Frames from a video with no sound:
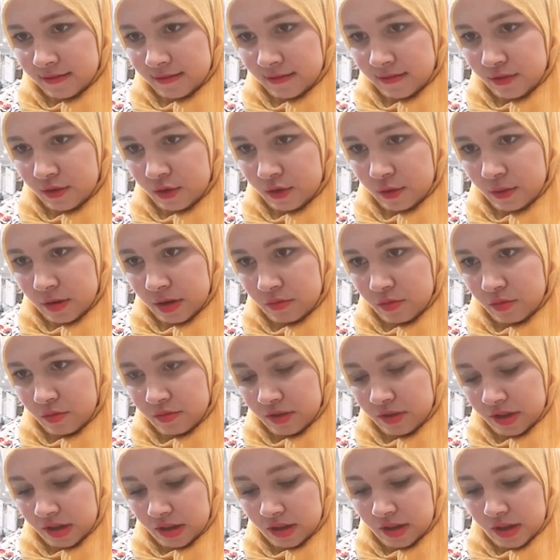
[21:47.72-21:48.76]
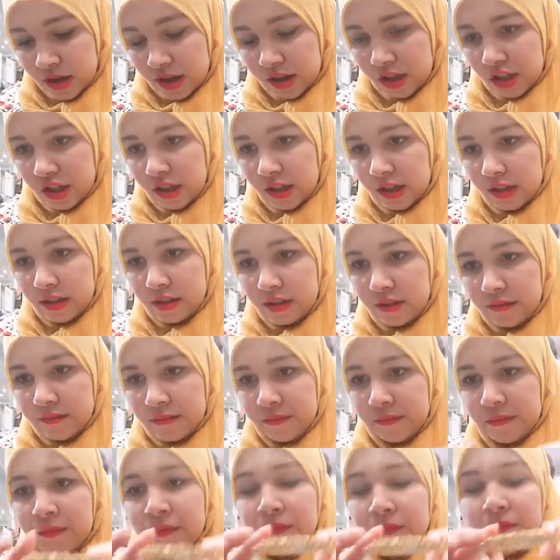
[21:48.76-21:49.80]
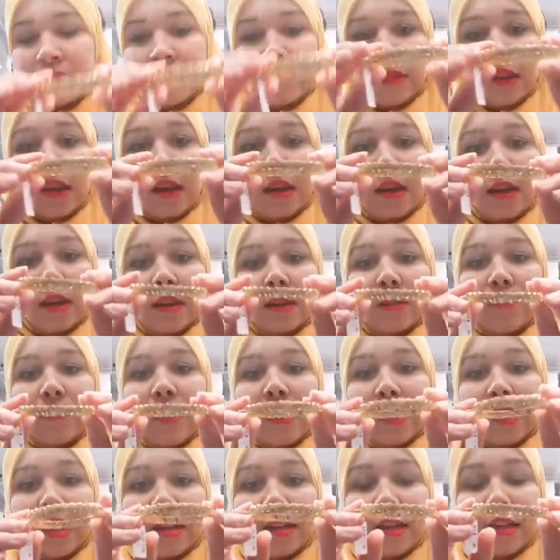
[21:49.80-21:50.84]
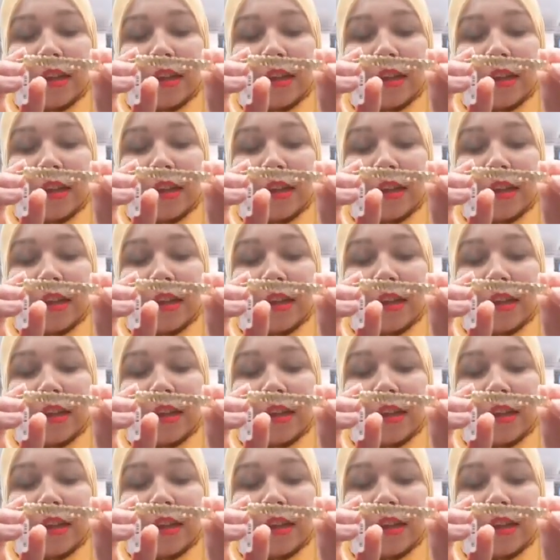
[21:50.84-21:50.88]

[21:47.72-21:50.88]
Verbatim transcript: نورمالمون ما كدارش دغيا فكاين